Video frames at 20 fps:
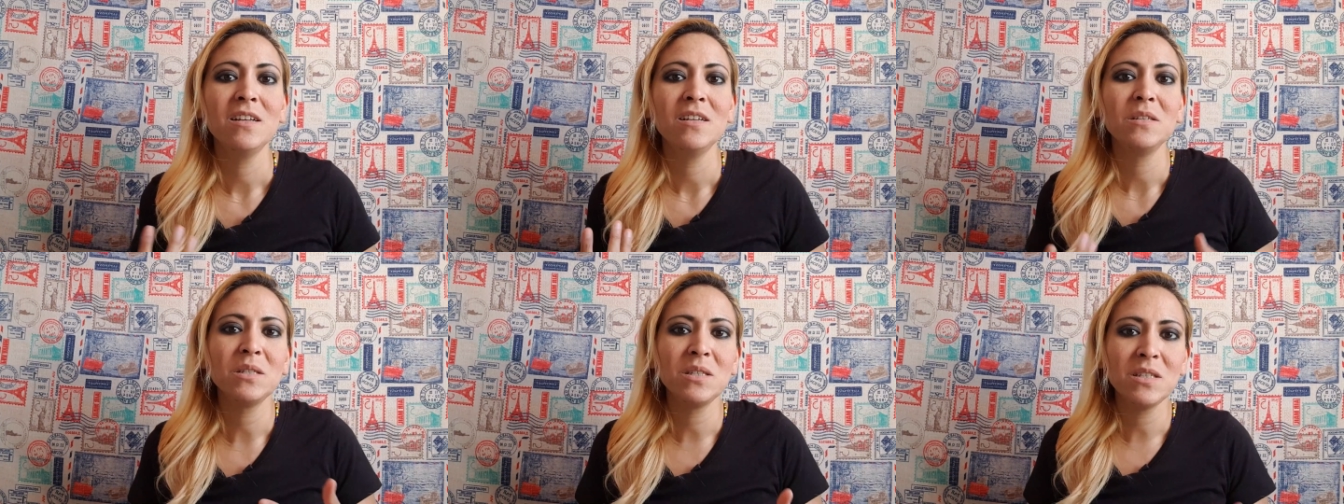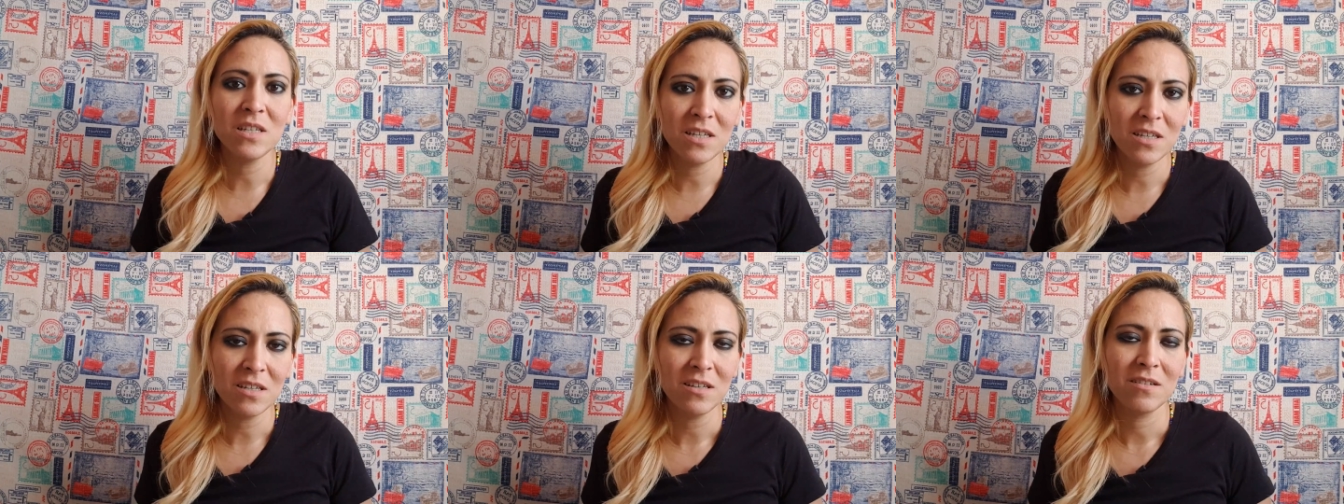
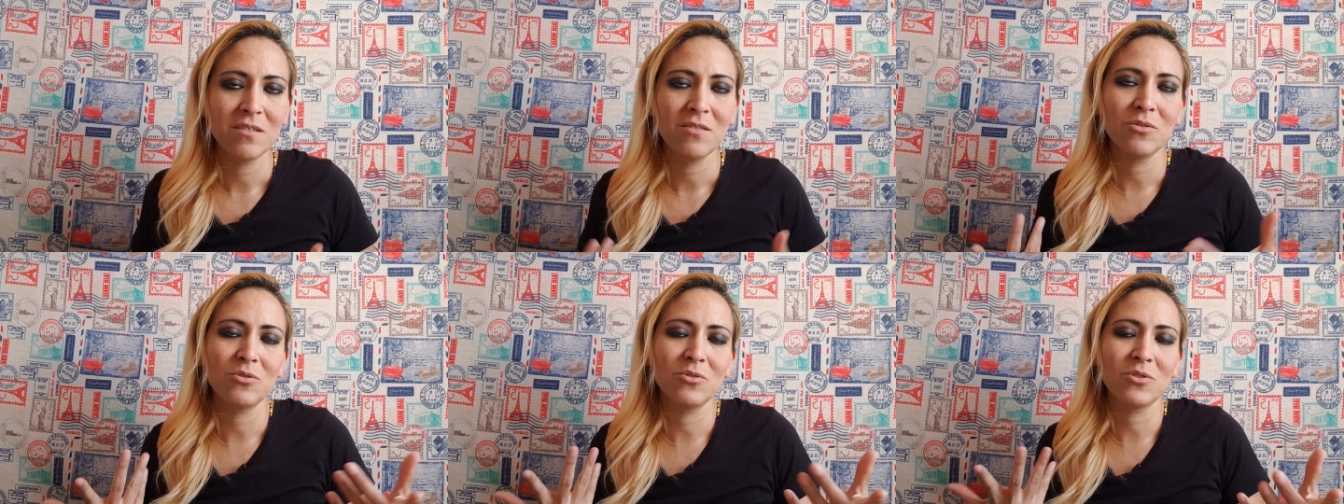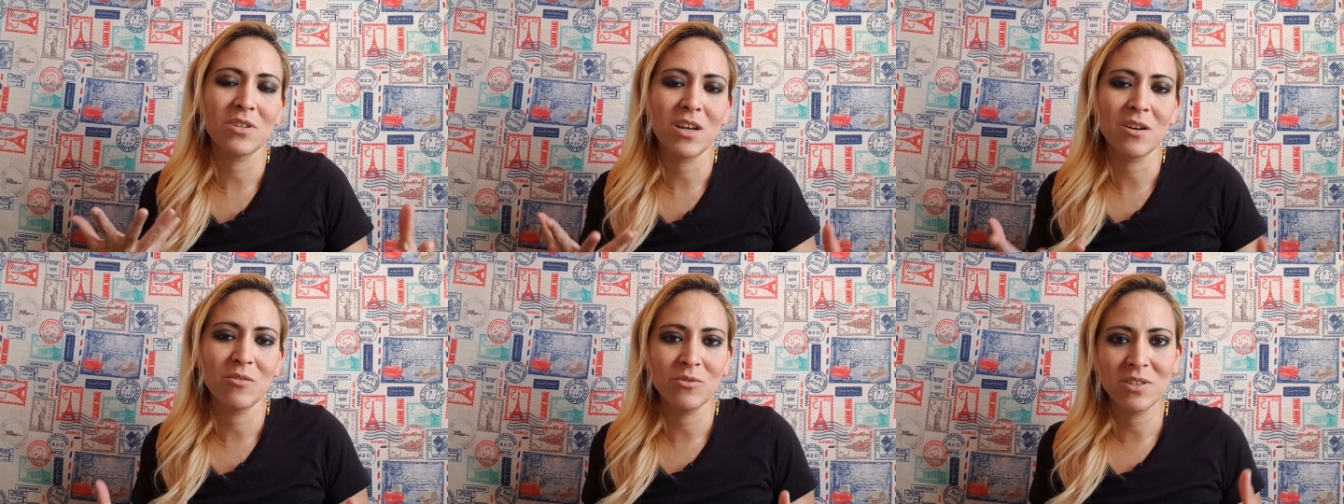sí nos
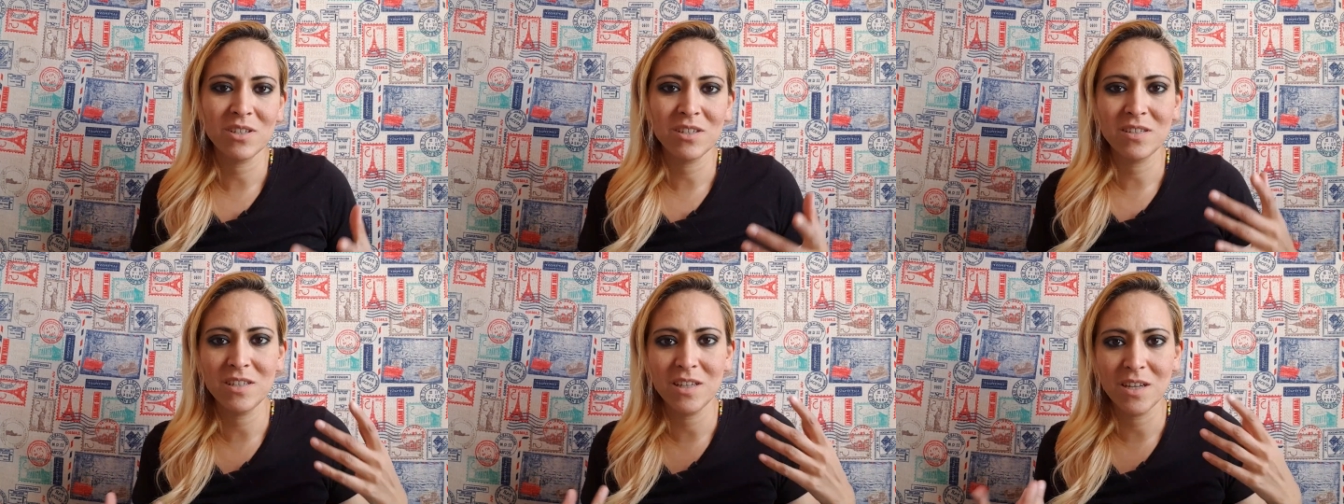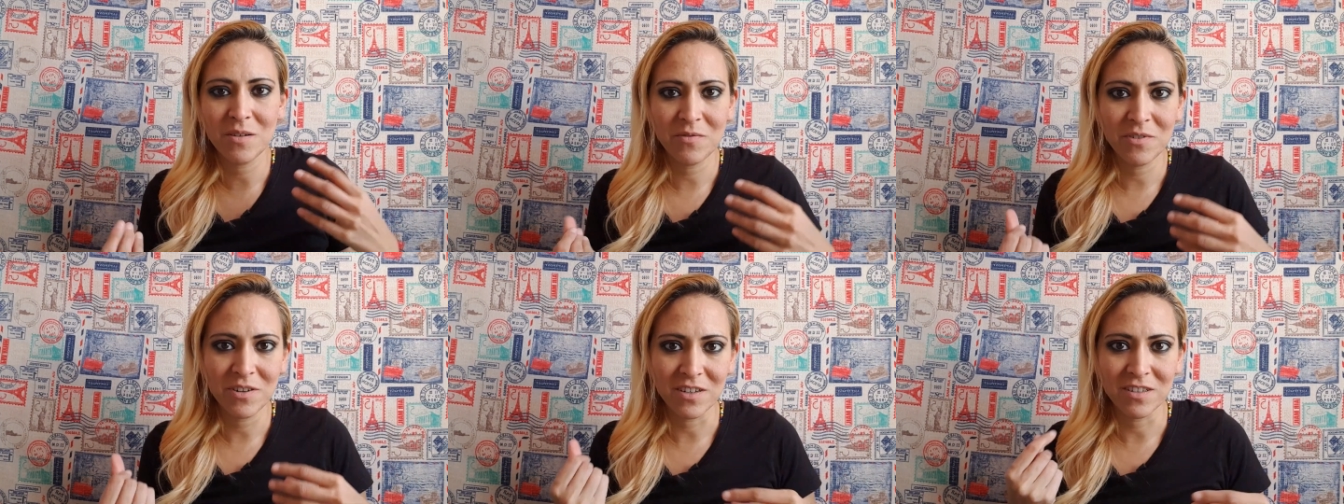causa así
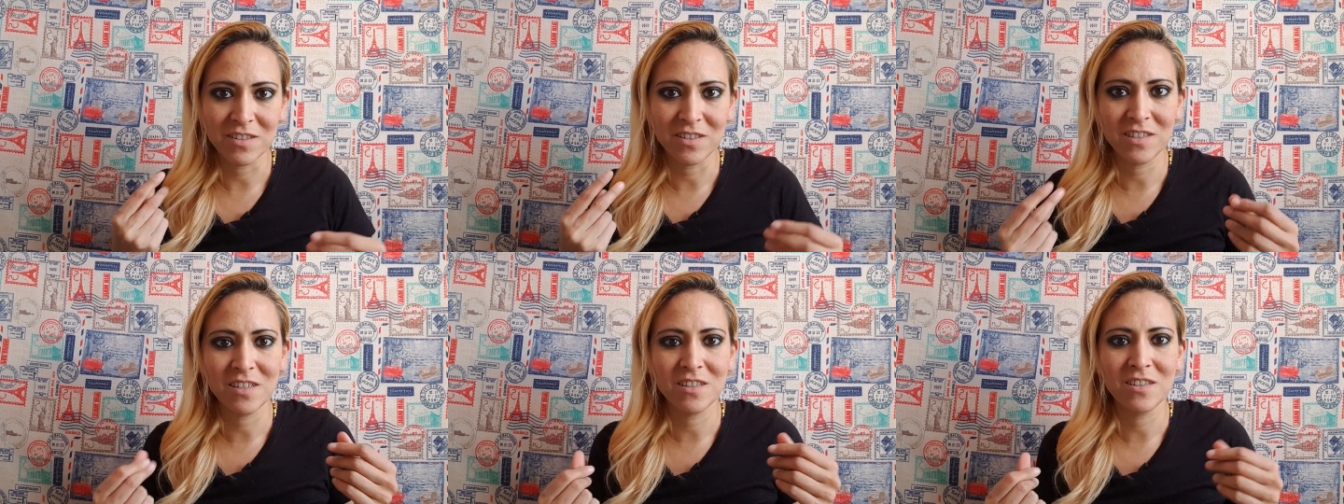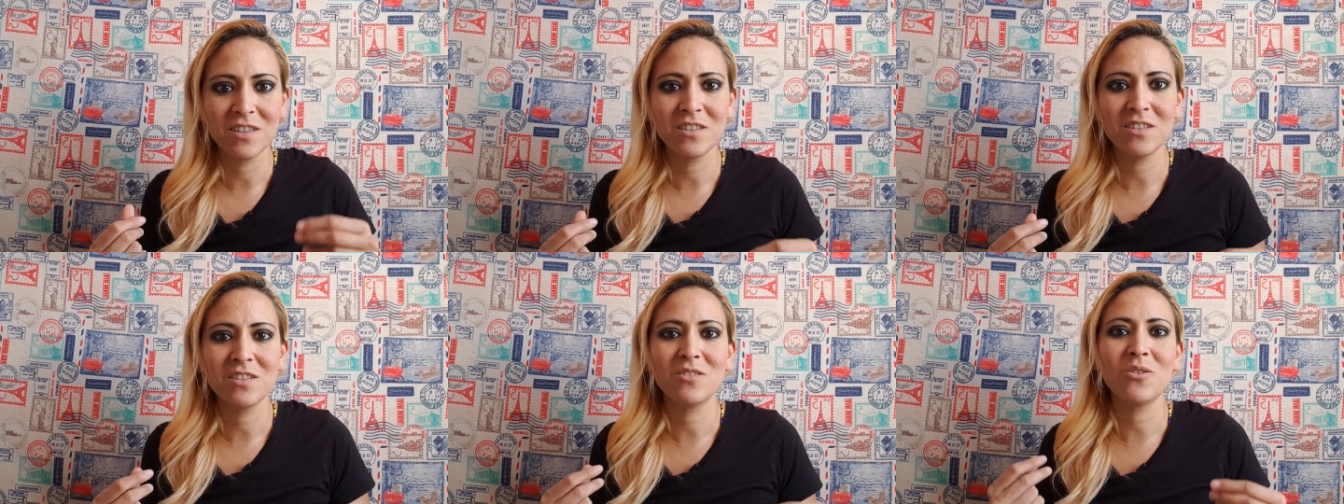como que
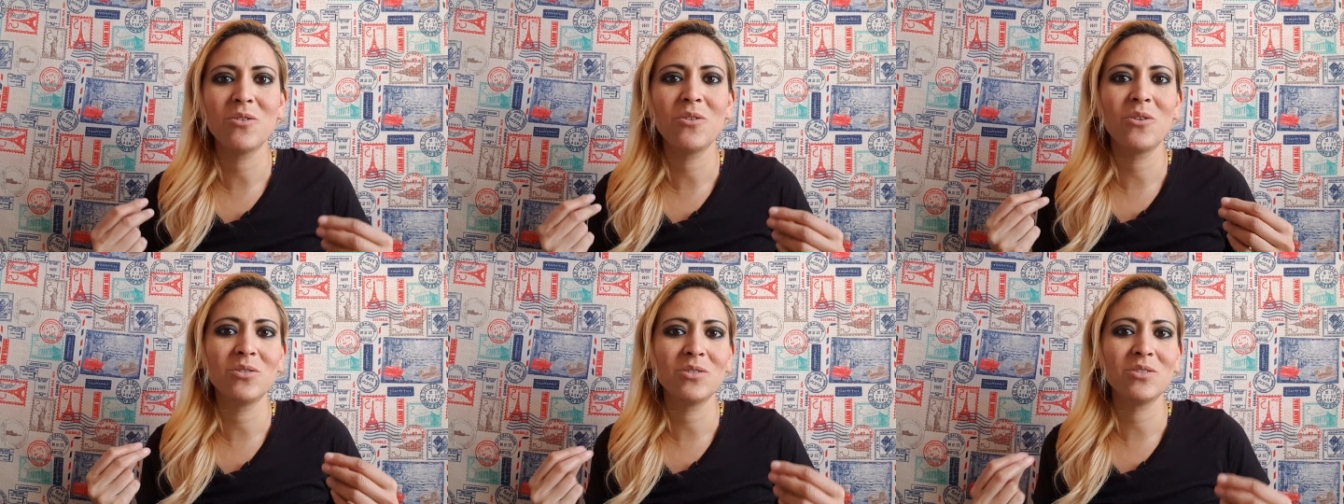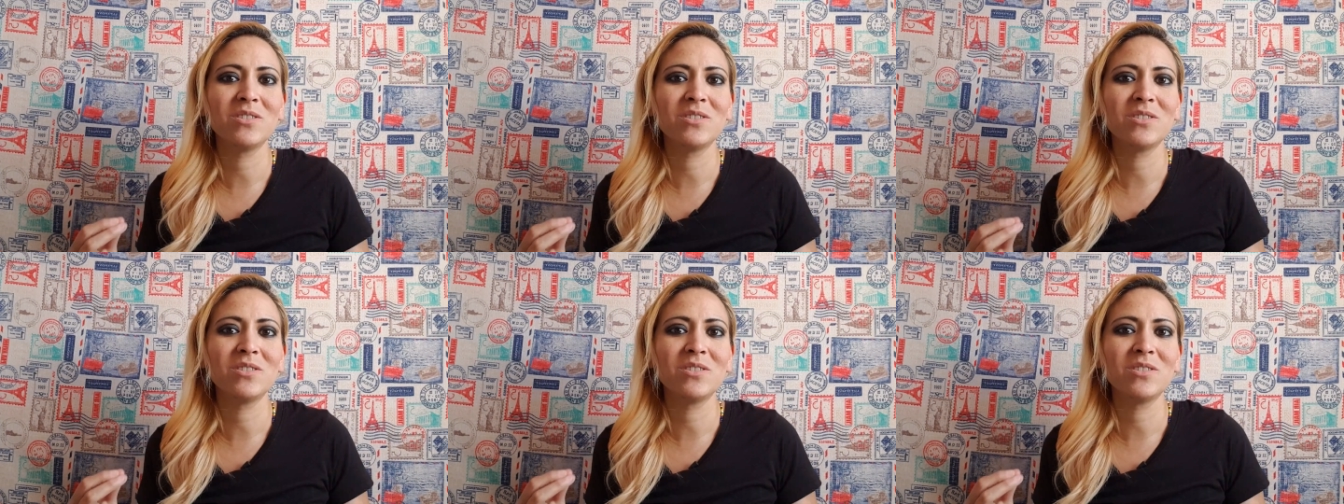siento